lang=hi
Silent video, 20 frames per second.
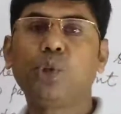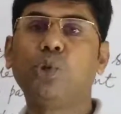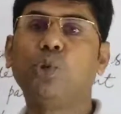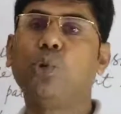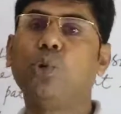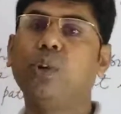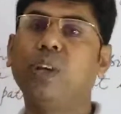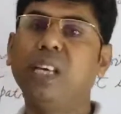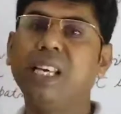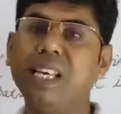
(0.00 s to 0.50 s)

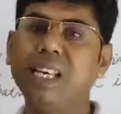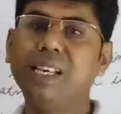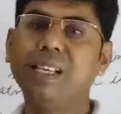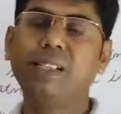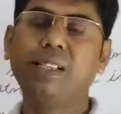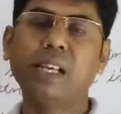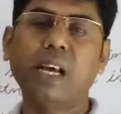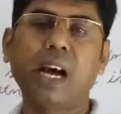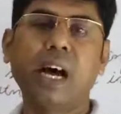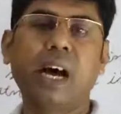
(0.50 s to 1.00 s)
जो
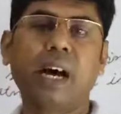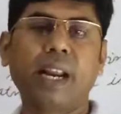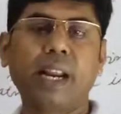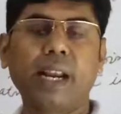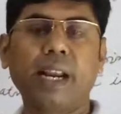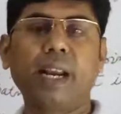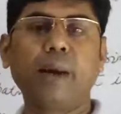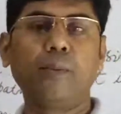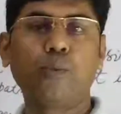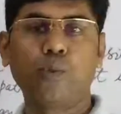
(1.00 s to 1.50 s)
इज आर
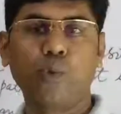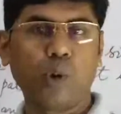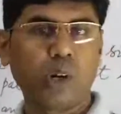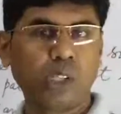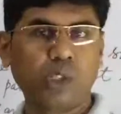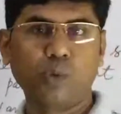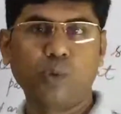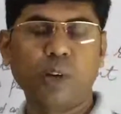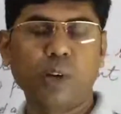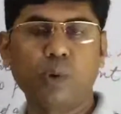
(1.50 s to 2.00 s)
एम
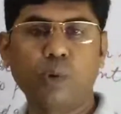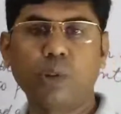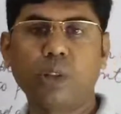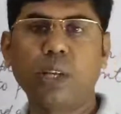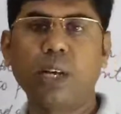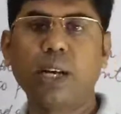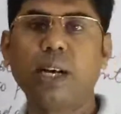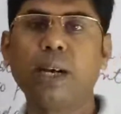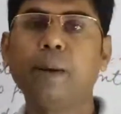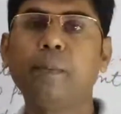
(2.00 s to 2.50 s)
वॉज वर
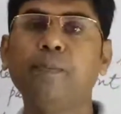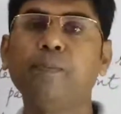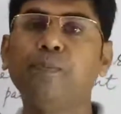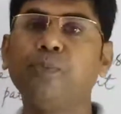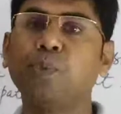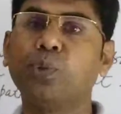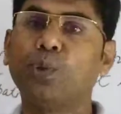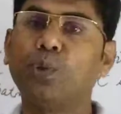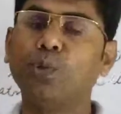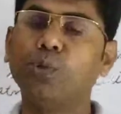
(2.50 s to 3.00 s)
होता है
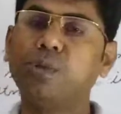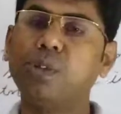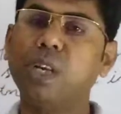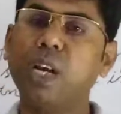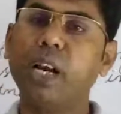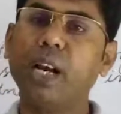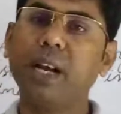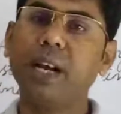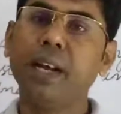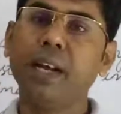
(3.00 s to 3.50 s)
दूसरा